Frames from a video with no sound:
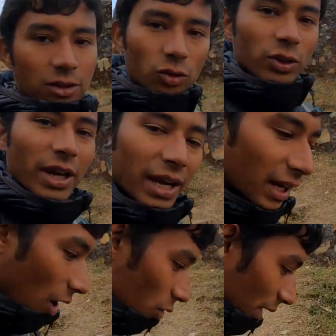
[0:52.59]
तो ये है
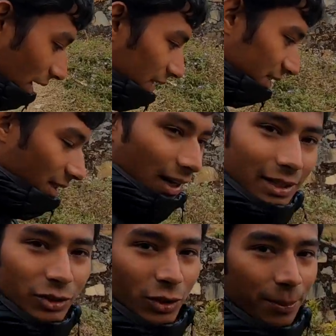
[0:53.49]
गांव का रास्ता
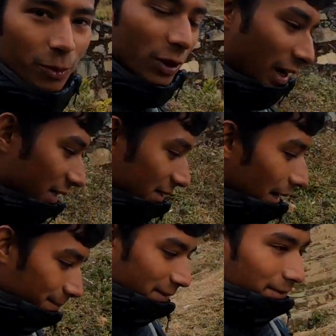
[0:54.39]
जो कि पूरा
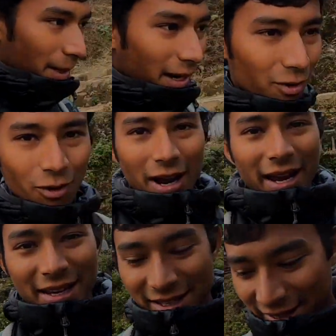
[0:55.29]
स्टेप्स से भरा हुआ
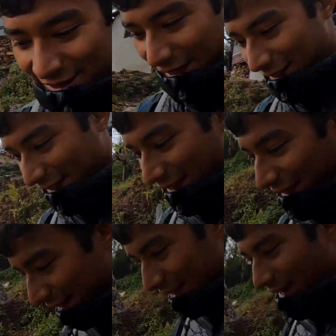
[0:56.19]
है जैसा कि
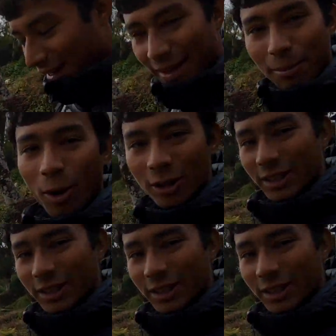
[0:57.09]
यहाँ के बहुत